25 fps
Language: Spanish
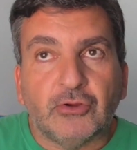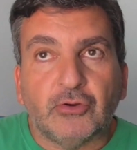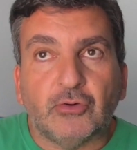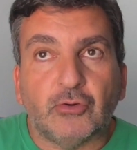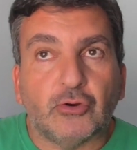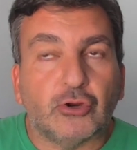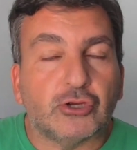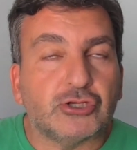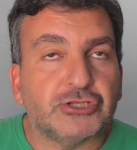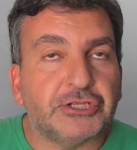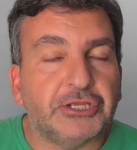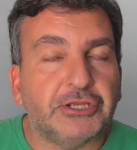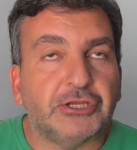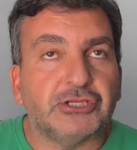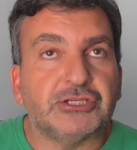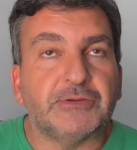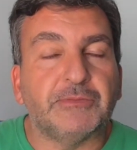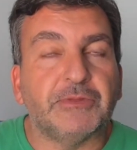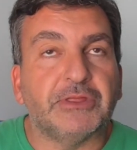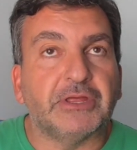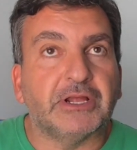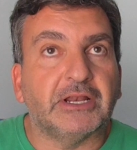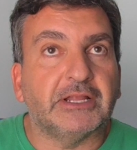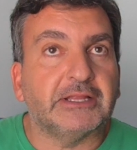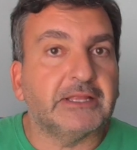unos niños
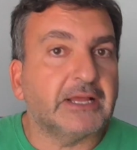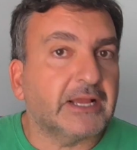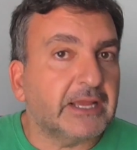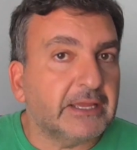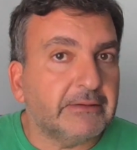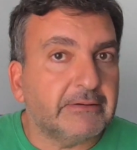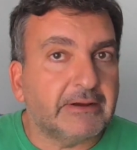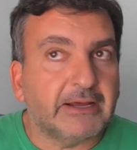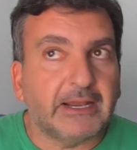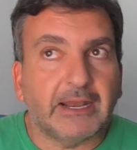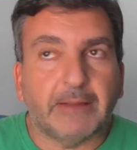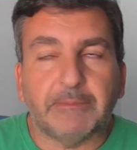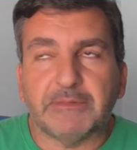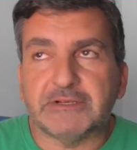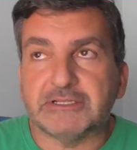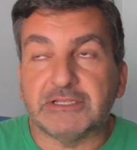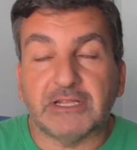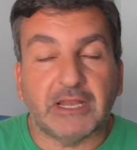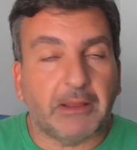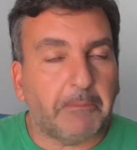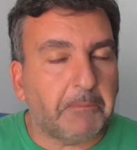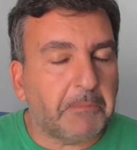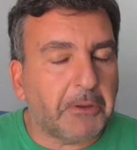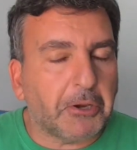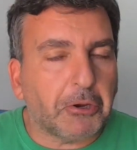en bicicleta que iban a la
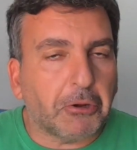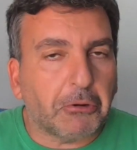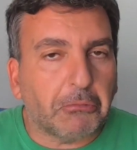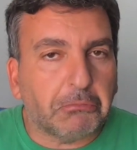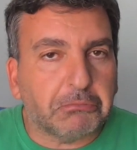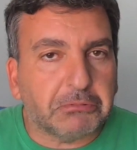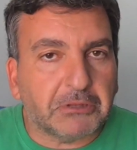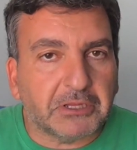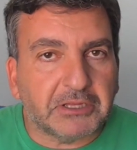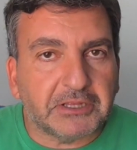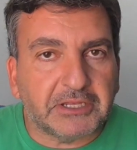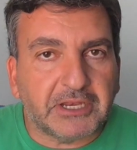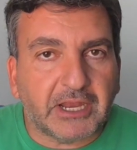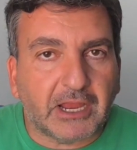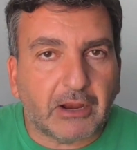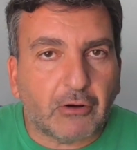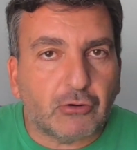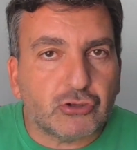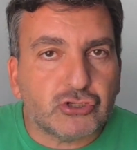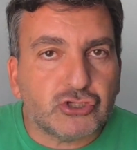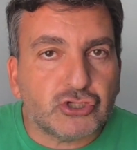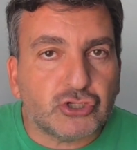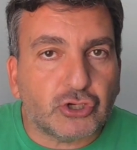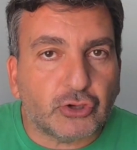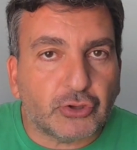piscina, pero tendrían
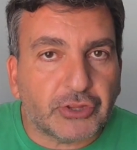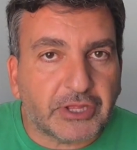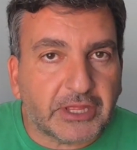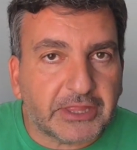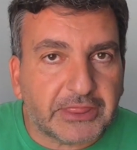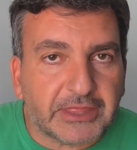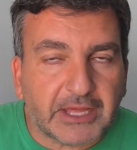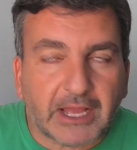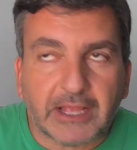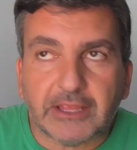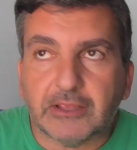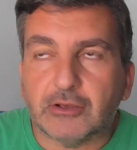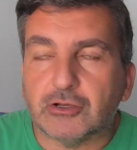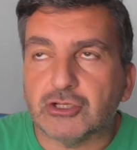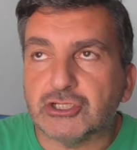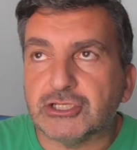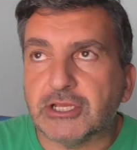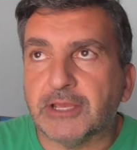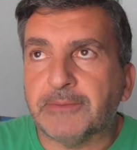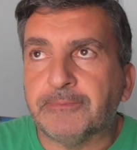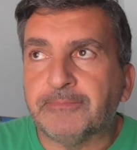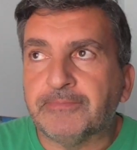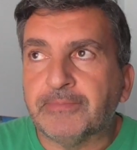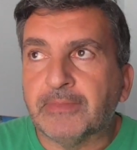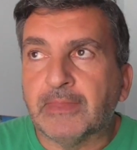8 o 10 años,
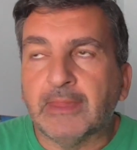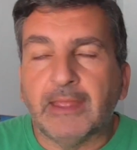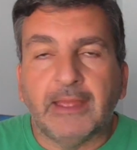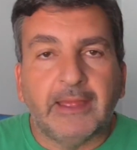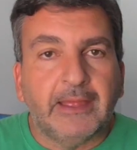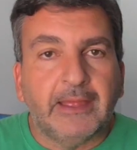¿eh?